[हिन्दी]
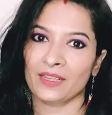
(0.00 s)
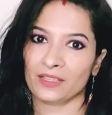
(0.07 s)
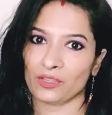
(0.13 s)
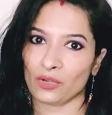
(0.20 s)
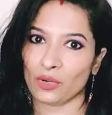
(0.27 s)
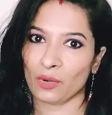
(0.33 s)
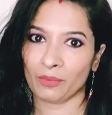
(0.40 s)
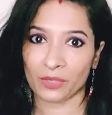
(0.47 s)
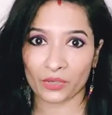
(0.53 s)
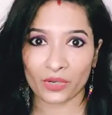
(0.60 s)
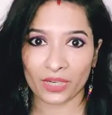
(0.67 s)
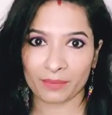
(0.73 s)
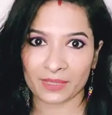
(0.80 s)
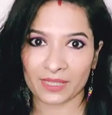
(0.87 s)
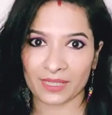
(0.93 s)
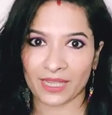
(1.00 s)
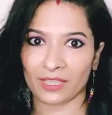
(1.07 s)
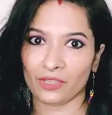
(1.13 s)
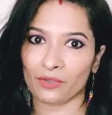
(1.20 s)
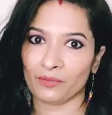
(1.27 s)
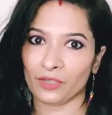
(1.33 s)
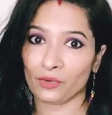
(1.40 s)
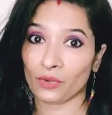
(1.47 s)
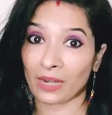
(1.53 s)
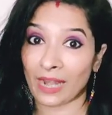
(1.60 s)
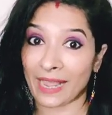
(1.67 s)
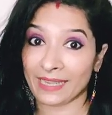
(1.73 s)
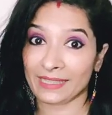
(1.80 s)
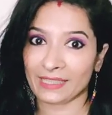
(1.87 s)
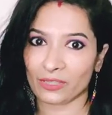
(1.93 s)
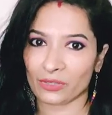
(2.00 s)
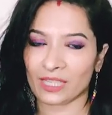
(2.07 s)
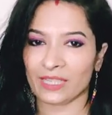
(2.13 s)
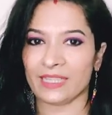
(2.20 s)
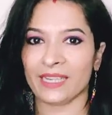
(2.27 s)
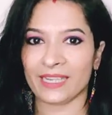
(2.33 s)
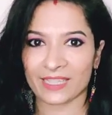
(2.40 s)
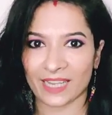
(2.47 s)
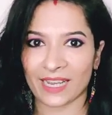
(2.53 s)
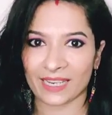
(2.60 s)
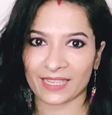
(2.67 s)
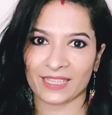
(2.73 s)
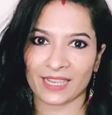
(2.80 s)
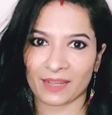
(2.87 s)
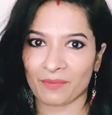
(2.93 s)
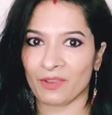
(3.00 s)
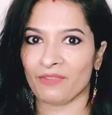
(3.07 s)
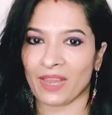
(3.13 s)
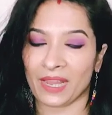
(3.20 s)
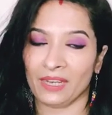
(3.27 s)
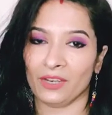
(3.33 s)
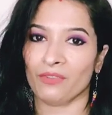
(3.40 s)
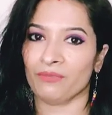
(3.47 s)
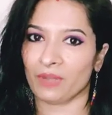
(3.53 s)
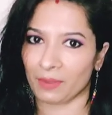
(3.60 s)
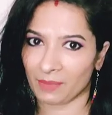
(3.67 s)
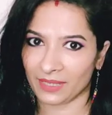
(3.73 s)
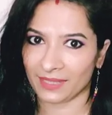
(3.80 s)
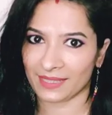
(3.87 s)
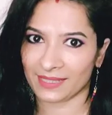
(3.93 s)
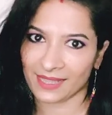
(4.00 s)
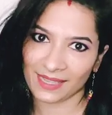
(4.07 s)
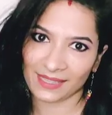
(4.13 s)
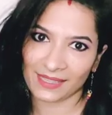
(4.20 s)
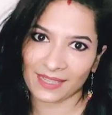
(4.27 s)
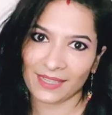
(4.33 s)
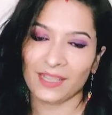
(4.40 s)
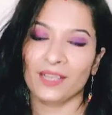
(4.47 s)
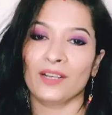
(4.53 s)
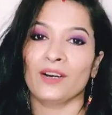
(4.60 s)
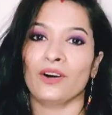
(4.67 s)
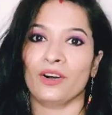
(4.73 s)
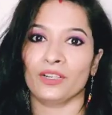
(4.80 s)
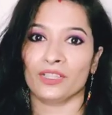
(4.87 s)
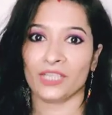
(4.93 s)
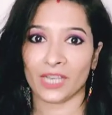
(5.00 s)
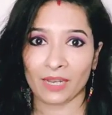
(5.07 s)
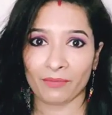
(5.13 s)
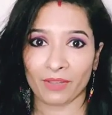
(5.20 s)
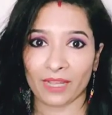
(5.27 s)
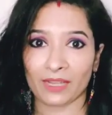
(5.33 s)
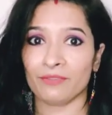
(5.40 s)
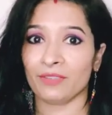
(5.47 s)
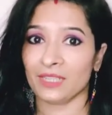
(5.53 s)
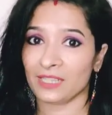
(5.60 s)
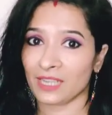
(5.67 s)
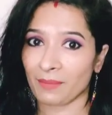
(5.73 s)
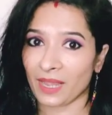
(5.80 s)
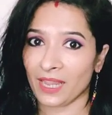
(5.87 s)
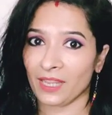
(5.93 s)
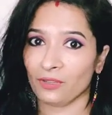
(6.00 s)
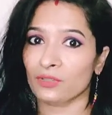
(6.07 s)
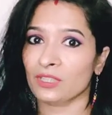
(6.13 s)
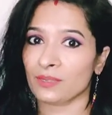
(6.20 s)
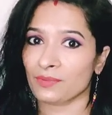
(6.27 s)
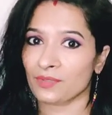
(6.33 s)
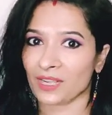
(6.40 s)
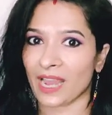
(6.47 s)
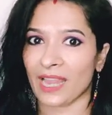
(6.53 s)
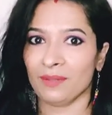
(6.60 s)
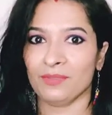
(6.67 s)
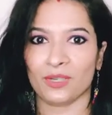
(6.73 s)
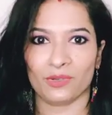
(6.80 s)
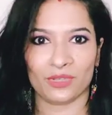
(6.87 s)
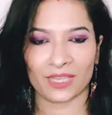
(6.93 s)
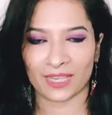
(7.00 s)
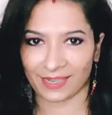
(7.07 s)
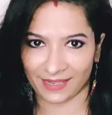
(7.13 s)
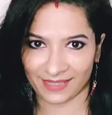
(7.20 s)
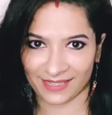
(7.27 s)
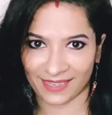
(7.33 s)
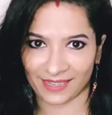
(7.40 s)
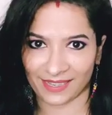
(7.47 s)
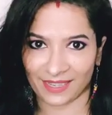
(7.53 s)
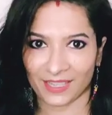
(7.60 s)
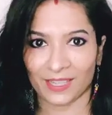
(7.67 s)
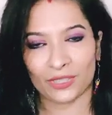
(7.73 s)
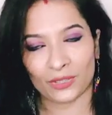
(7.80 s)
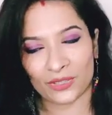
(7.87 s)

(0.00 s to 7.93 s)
सो so, वीडियो अगर पसंद आती है तो वीडियो को लाइक जरूर से कीजिएगा शेयर कीजिएगा अपने फ्रेंड और फैमिली के साथ और चैनल पे अगर फर्स्ट टाइम आए हैं तो सब्सक्राइब जरूर से कर लीजिएगा तो